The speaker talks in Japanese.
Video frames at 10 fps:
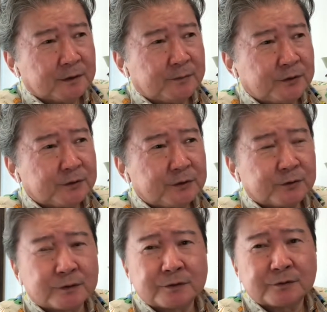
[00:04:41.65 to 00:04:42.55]
弁護士に
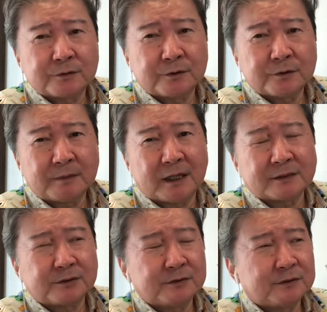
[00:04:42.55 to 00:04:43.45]
相談すると、まあ、
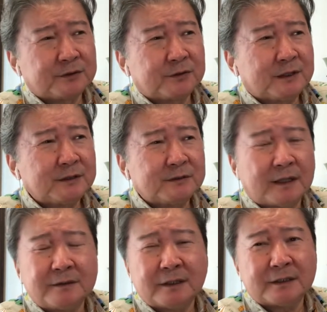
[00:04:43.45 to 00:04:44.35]
そういう召喚書が
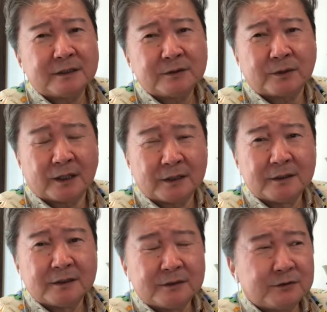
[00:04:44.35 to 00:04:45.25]
あるからね、とか
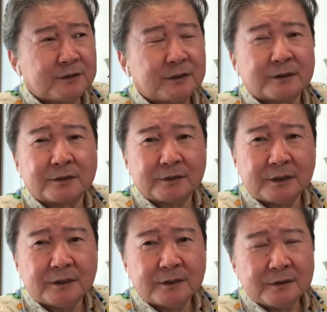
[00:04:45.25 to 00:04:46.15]
言ってたんだよ
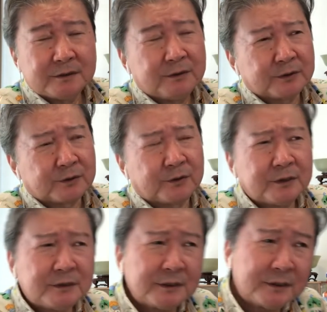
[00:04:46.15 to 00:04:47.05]
ね。でもね、こ
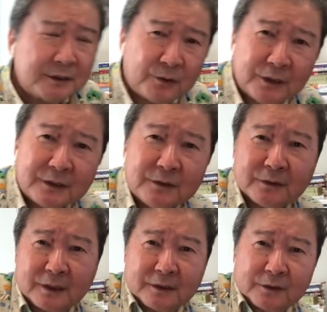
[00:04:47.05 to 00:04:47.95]
れ絶対おかしいよ
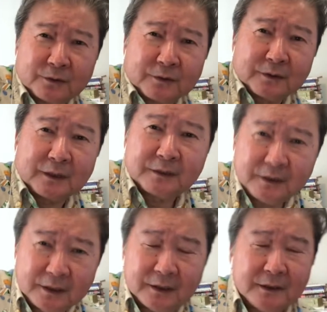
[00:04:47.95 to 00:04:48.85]
ね、ってことになっ
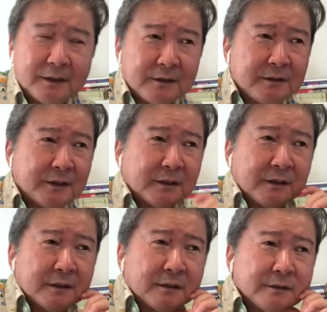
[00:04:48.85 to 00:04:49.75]
て、で、
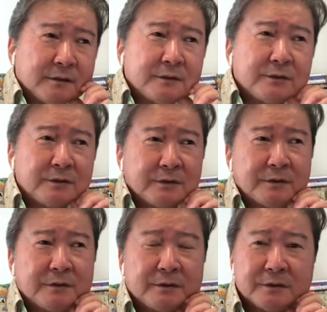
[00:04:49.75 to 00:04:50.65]
えっ
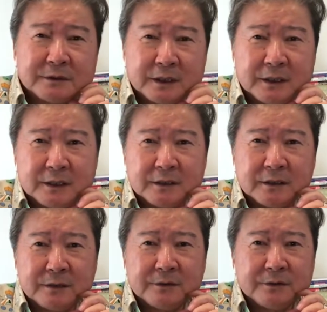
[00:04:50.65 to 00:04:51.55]
と、さ、
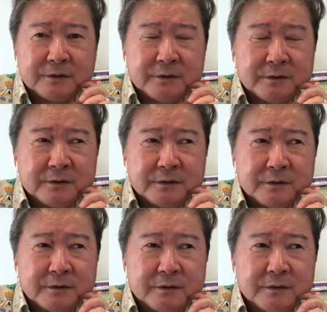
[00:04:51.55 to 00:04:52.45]
あ
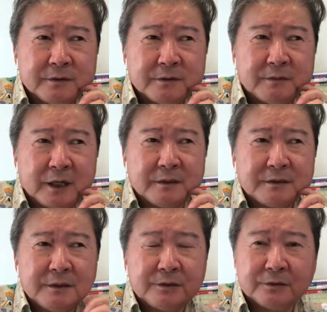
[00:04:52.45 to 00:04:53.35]
の、まあ、
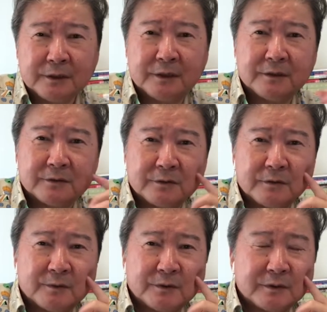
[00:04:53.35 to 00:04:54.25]
前職ね、の時
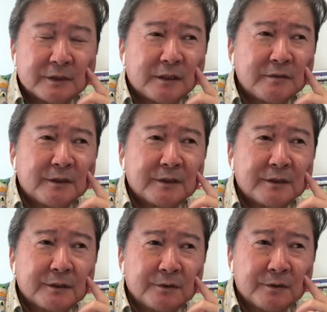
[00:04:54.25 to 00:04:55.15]
は僕はサラリーマンだっ
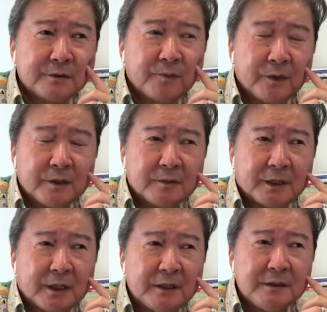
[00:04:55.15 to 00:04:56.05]
たけど、やっぱ
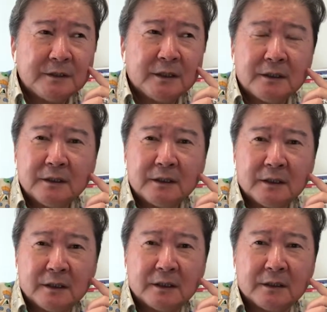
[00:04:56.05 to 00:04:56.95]
会社
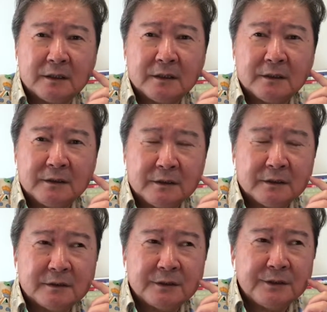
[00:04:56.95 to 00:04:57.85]
が、
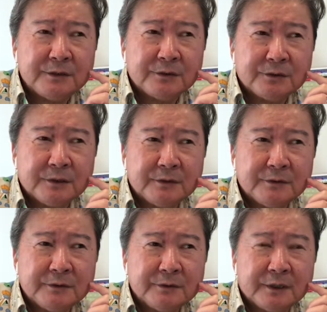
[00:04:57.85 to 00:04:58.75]
ね、成長して
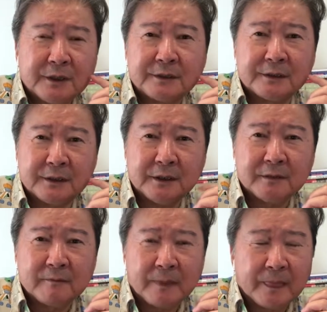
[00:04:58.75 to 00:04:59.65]
る中で
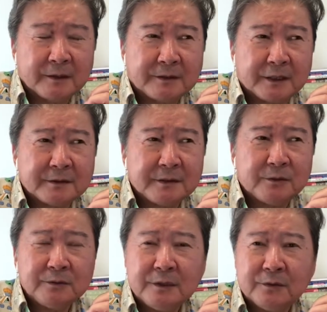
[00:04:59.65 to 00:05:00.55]
ね、たった
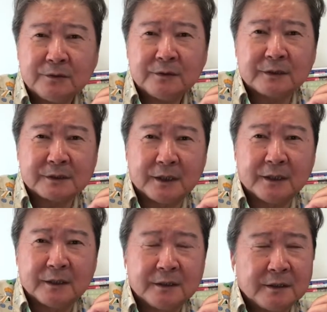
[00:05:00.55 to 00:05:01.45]
こんなことで
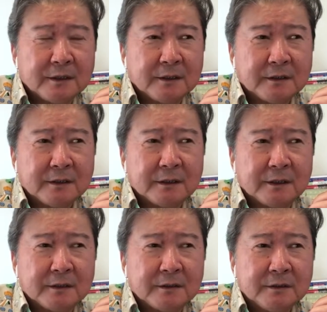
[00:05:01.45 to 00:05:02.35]
さ、なん
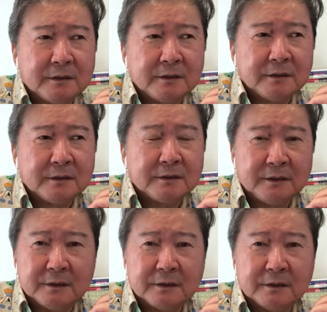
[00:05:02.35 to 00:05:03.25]
か、
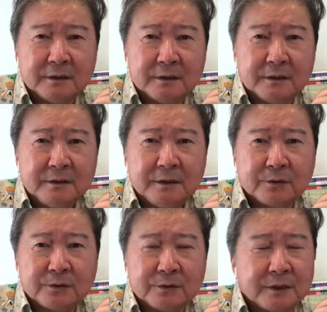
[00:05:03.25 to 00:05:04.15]
ね、変なことに